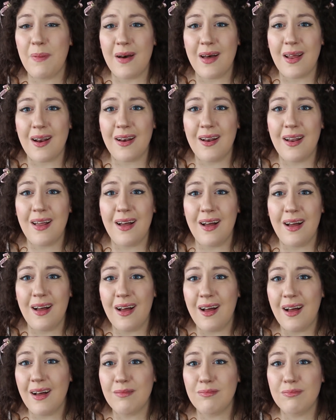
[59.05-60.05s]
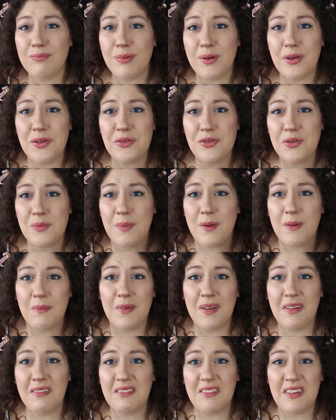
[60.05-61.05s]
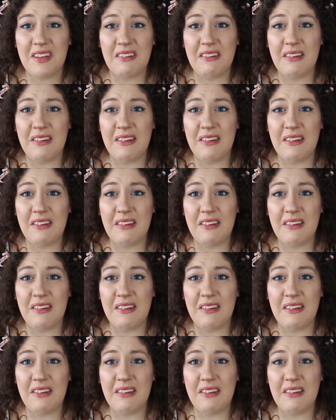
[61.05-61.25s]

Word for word: parla principalmente